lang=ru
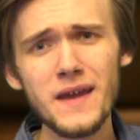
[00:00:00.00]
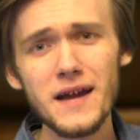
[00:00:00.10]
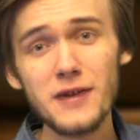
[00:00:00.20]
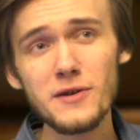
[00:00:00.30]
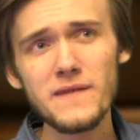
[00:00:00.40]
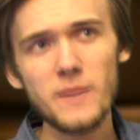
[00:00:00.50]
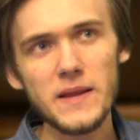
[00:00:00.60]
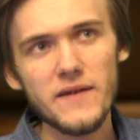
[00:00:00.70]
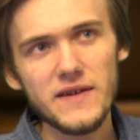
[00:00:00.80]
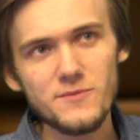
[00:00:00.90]
который
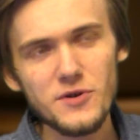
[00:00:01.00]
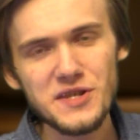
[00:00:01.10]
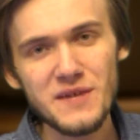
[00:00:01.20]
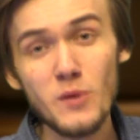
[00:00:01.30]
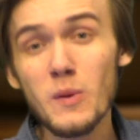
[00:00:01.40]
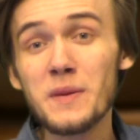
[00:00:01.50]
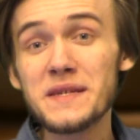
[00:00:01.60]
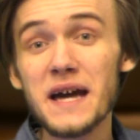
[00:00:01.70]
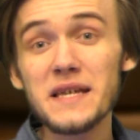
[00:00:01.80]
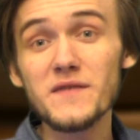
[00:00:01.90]
вполне возможно мог бы
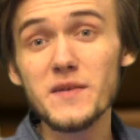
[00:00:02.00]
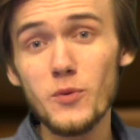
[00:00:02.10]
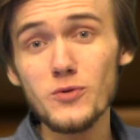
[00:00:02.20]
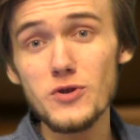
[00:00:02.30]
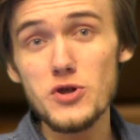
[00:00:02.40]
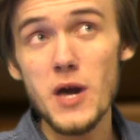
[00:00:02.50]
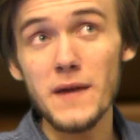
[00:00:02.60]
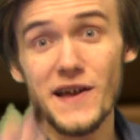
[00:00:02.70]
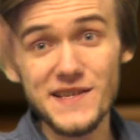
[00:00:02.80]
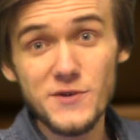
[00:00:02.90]
предсказывать
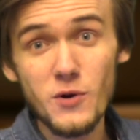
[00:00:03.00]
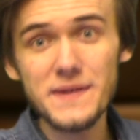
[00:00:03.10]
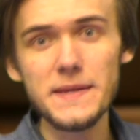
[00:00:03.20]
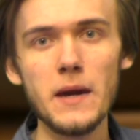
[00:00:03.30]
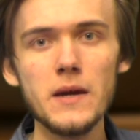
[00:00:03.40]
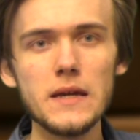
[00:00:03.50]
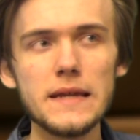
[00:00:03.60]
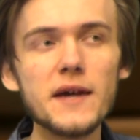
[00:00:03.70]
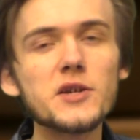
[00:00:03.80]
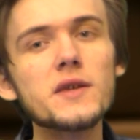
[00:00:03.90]
будущее на сотни или
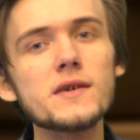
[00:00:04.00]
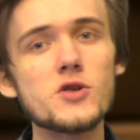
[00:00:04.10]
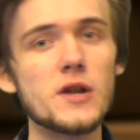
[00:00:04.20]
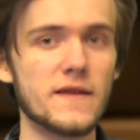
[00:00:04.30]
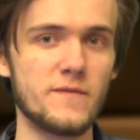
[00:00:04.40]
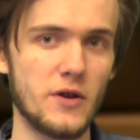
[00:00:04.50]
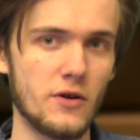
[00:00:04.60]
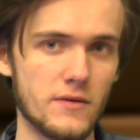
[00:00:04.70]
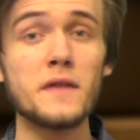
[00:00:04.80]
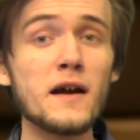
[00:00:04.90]
даже тысячи лет
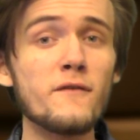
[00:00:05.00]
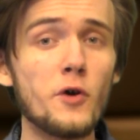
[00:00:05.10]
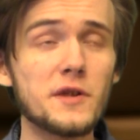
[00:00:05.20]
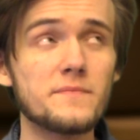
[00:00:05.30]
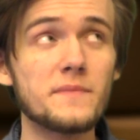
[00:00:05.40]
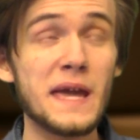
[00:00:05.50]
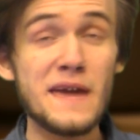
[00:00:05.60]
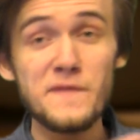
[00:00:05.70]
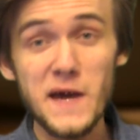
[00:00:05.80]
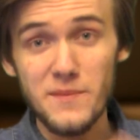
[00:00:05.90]
вперед. Так вот,
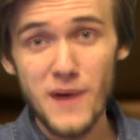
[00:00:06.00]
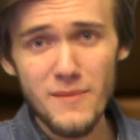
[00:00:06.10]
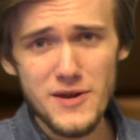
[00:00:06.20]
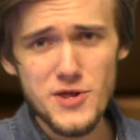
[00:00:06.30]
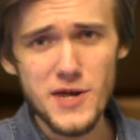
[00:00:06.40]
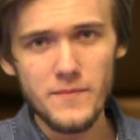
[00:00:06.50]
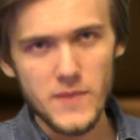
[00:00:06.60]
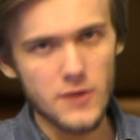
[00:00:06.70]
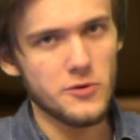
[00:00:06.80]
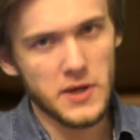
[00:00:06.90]
эффект бабочки,
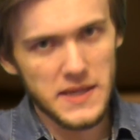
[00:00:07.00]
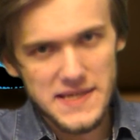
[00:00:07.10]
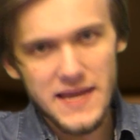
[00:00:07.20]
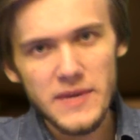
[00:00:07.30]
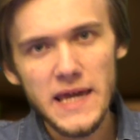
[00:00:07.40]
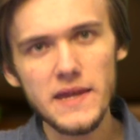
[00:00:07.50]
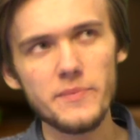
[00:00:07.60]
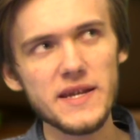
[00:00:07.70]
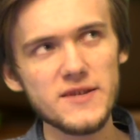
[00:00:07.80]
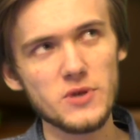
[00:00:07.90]
который несомненно
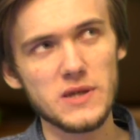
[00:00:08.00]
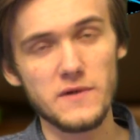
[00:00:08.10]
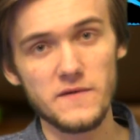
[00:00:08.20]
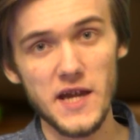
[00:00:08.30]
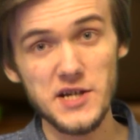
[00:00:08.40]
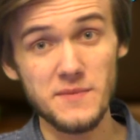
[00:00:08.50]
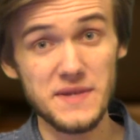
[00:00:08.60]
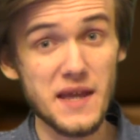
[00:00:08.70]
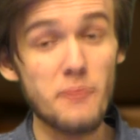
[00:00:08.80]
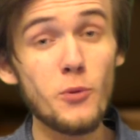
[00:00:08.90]
присутствует в
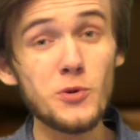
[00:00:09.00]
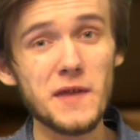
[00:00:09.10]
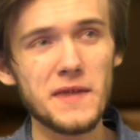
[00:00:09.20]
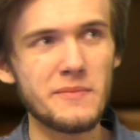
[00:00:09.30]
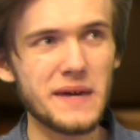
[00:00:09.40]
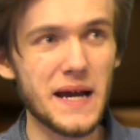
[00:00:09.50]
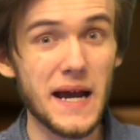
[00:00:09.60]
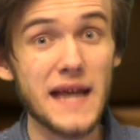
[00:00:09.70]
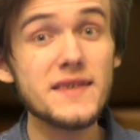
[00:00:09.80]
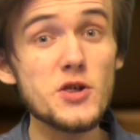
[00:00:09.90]
нашем запутанном и
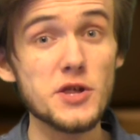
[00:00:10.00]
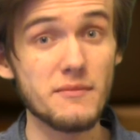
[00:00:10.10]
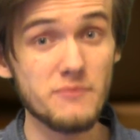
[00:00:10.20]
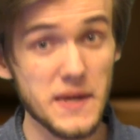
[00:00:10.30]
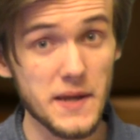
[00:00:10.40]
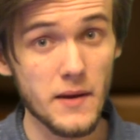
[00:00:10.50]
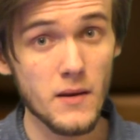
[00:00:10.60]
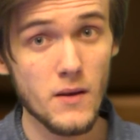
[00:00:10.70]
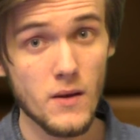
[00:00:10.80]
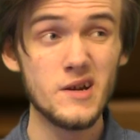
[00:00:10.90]
хаотичном мире,
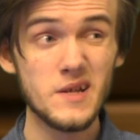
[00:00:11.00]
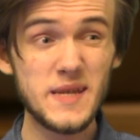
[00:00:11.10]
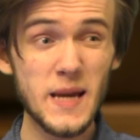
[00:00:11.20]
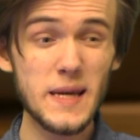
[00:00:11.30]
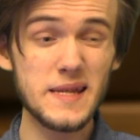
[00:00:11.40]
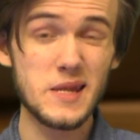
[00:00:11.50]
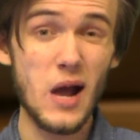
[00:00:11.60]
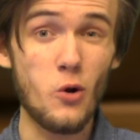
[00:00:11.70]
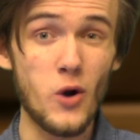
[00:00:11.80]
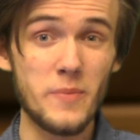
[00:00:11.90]
делает
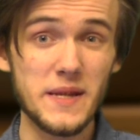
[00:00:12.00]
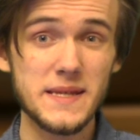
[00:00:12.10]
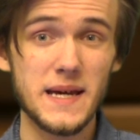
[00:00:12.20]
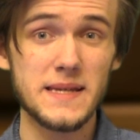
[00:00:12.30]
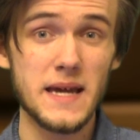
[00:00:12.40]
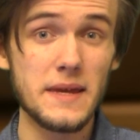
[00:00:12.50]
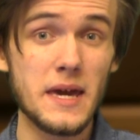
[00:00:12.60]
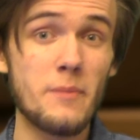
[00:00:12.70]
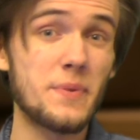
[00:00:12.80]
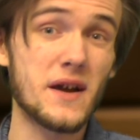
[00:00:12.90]
такое
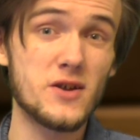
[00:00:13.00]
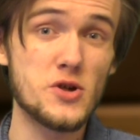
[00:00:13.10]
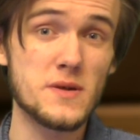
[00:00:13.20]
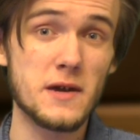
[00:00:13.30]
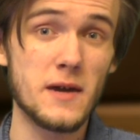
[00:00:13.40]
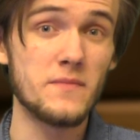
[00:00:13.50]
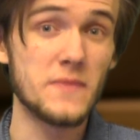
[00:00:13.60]
предсказание практически